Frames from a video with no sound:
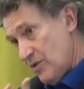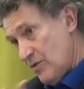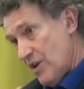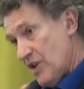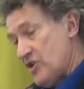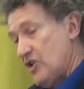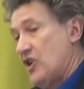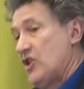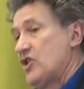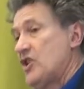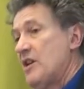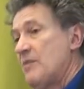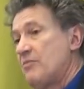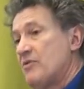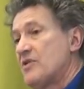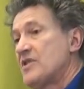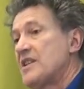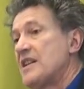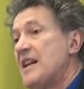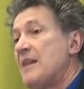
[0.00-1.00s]
à chercher à
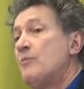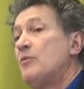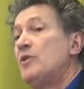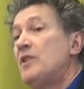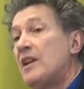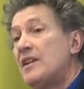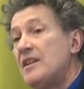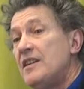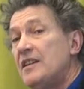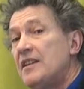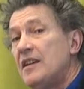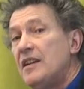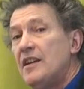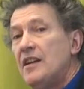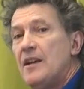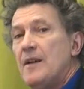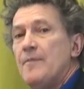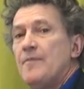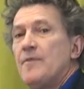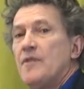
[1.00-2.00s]
penser la modernité
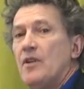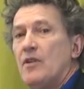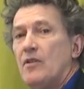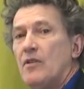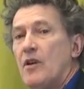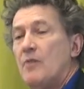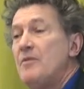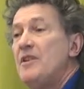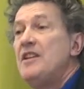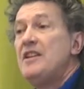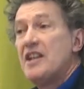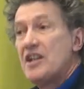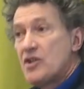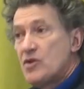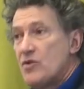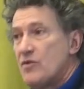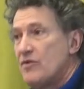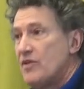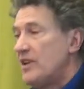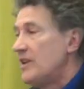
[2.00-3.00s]
comme
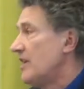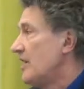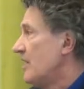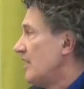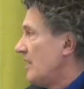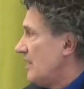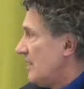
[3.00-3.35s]
inachevée